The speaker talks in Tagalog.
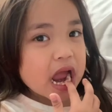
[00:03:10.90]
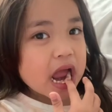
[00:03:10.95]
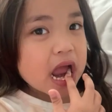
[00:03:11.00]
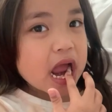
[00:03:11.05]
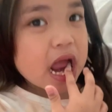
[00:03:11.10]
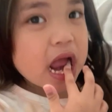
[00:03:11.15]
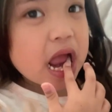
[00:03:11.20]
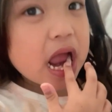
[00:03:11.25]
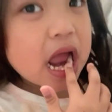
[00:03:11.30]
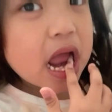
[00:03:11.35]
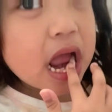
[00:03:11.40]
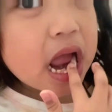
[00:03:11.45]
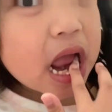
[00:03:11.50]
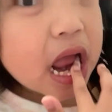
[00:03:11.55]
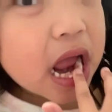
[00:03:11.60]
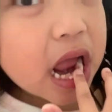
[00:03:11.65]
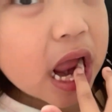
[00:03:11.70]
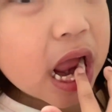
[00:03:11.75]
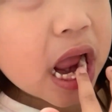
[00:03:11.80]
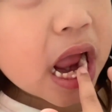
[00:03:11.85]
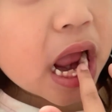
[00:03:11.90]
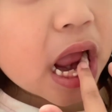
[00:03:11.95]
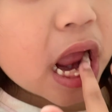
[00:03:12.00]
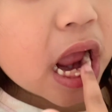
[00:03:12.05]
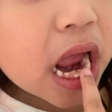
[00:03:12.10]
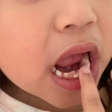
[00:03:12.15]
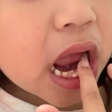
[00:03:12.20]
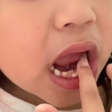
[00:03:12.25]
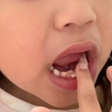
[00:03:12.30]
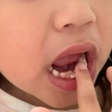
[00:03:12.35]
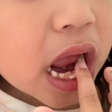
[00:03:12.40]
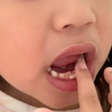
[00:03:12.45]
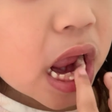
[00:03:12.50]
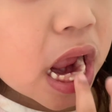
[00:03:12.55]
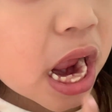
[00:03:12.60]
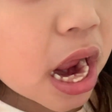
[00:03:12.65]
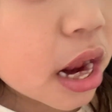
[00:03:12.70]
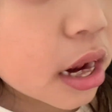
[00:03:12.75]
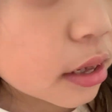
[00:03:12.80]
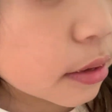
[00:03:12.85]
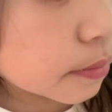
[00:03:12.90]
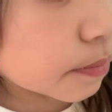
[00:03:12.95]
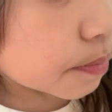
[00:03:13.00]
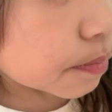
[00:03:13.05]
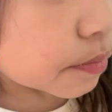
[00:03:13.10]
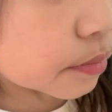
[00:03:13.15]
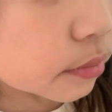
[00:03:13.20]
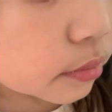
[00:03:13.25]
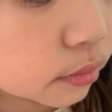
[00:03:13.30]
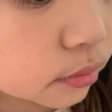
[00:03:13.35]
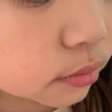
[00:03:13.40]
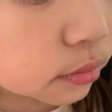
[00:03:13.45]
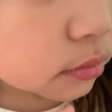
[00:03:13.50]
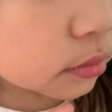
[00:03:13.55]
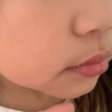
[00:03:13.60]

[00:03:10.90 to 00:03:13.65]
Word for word: So, we're waiting for those two